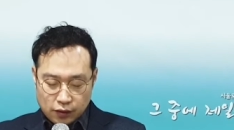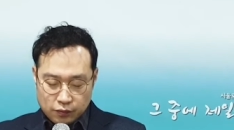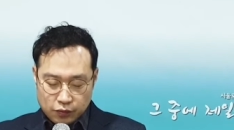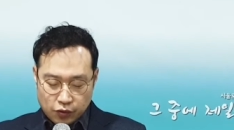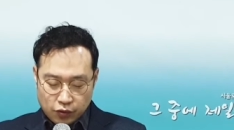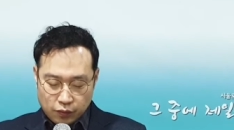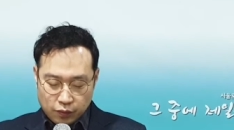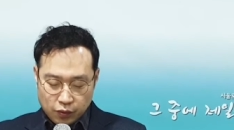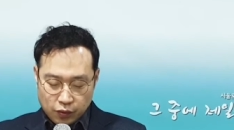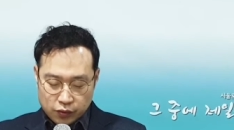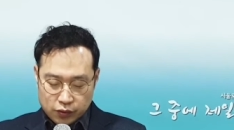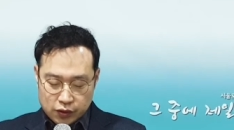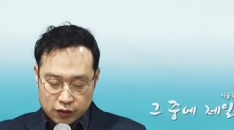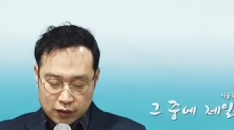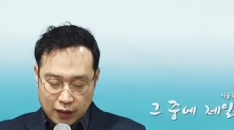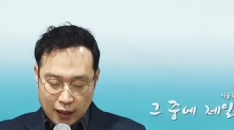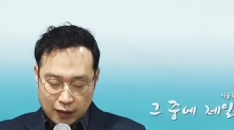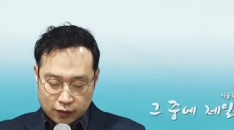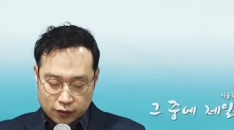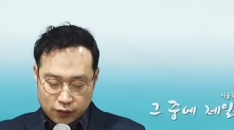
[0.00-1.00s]
그러므로
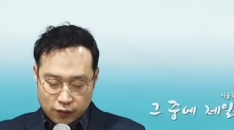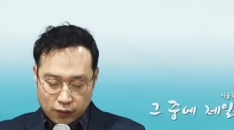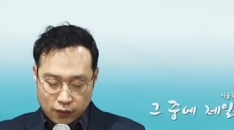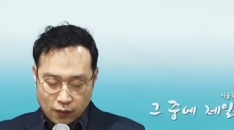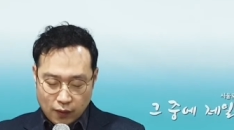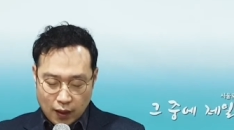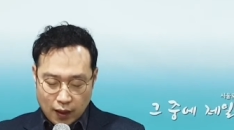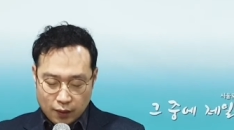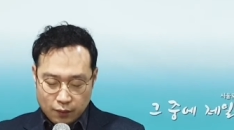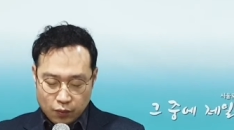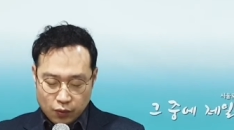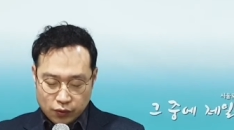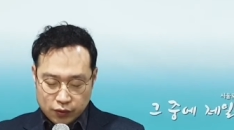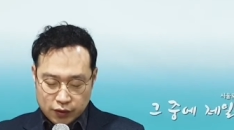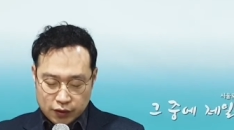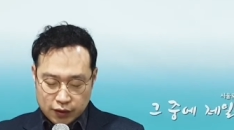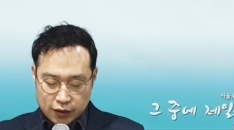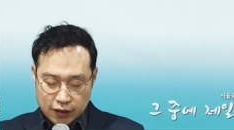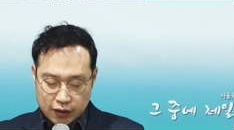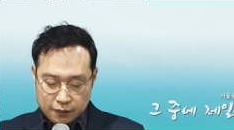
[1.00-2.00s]
모든
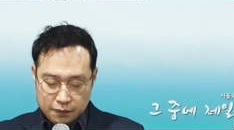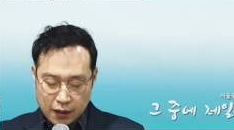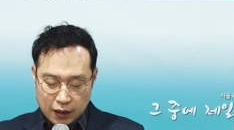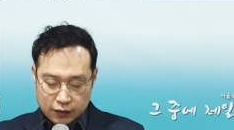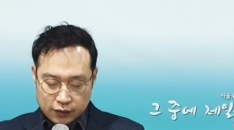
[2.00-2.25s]
악독과 모든